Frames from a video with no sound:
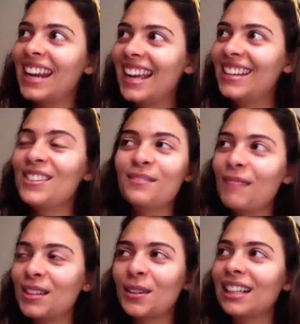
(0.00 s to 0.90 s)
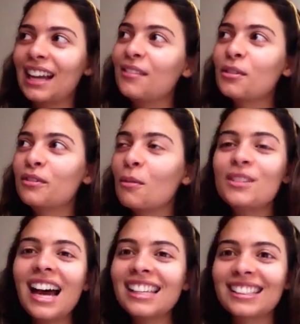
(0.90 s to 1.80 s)
Ele pensou que ele tava num filme
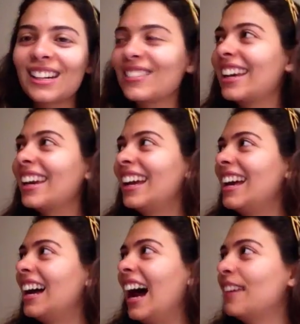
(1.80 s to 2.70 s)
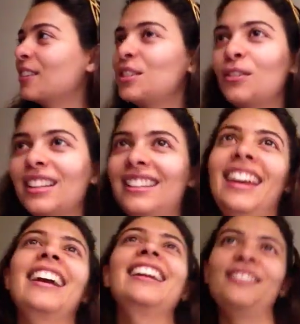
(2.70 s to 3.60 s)
de ação, né? Arnold
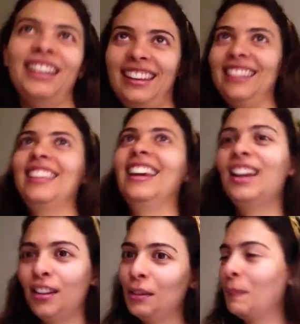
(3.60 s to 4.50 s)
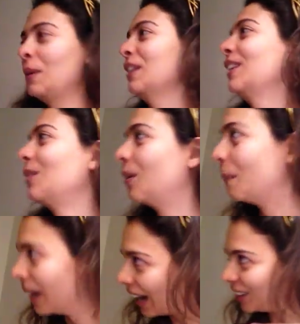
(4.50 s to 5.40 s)
Schwarzenegger, ele vai descer do próximo,
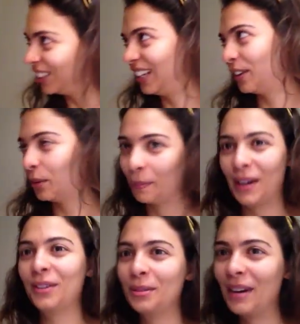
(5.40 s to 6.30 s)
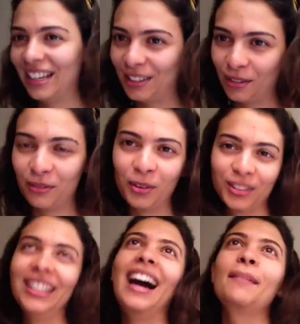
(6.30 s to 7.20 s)
pegar o dinheiro do Banco do Brasil e
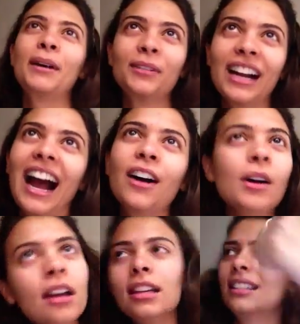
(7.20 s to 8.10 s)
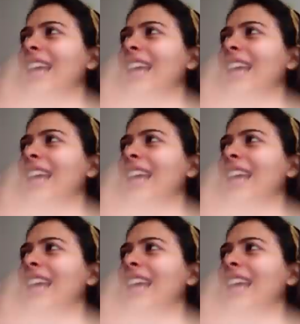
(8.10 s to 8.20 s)
voltar para o carro e